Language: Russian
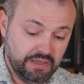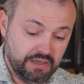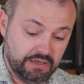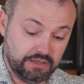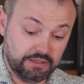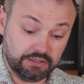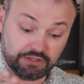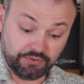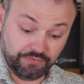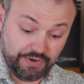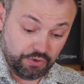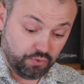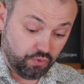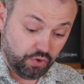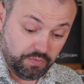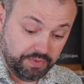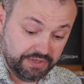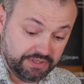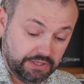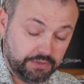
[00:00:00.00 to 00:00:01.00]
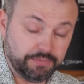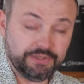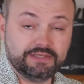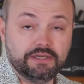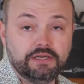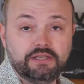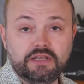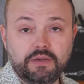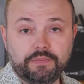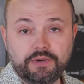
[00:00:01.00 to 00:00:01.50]
э, творог понадобится
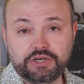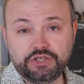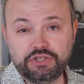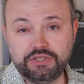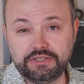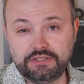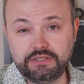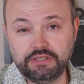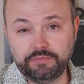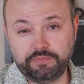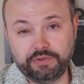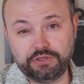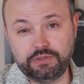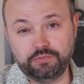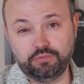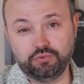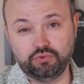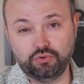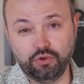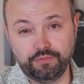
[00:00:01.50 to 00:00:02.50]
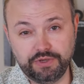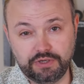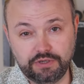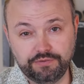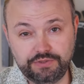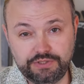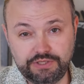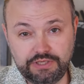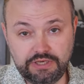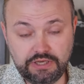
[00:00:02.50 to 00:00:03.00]
или домашний сыр по типу домика
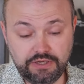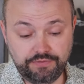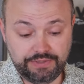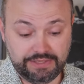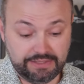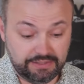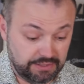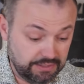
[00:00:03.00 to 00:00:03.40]
в деревне.